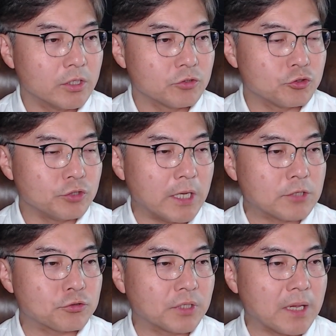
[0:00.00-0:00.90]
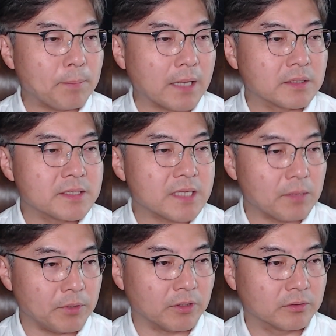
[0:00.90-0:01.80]
주 예수께 받은
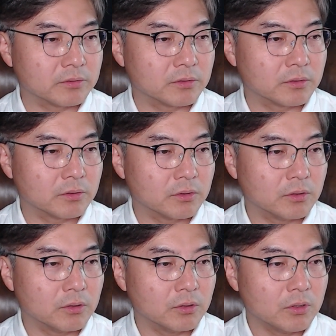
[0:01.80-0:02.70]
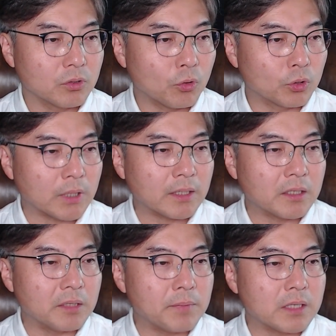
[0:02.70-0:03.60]
사명, 곧 하나님의